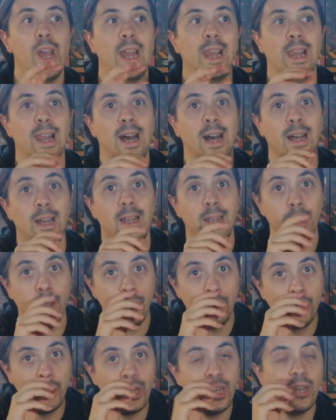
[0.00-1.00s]
c'è la
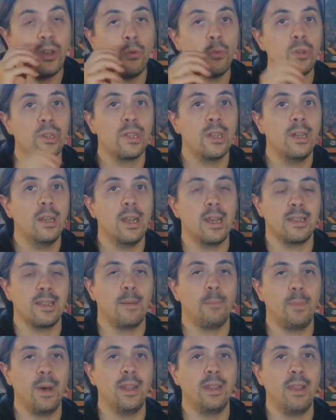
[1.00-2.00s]
Genius, la
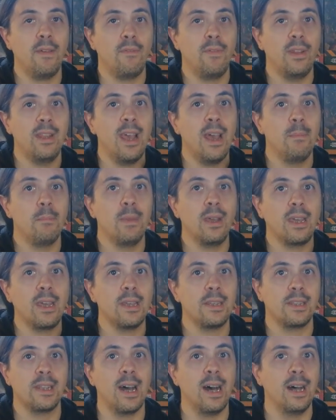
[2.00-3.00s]
stampante FDM
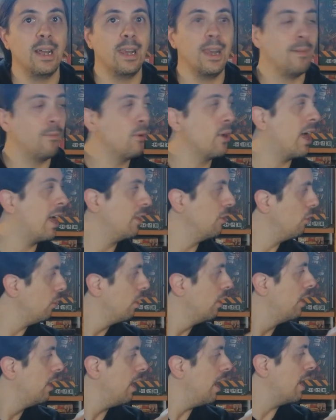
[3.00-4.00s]
che sta
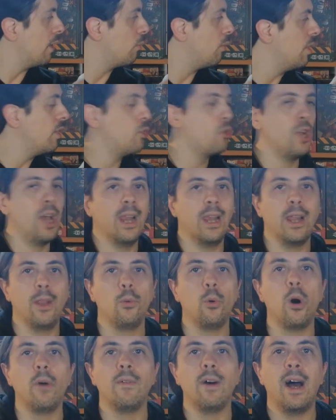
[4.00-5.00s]
lavorando e qui c'è
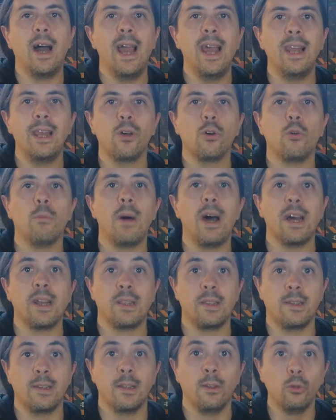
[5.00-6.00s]
la nuova
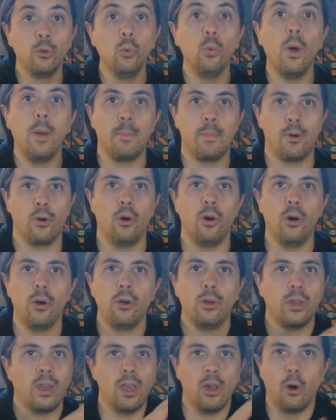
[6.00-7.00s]
Mars 2
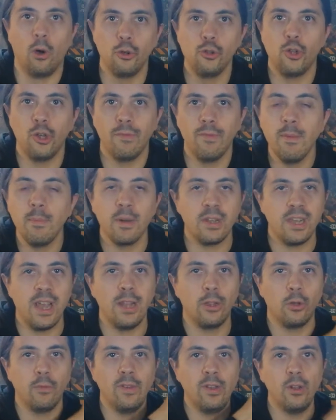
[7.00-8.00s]
Pro, che oggi vi
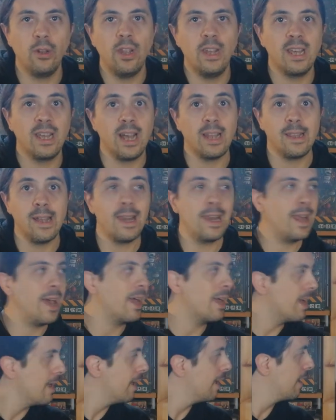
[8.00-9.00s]
presento video dedicato a
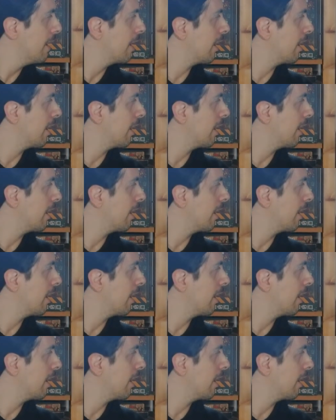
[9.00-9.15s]
lei,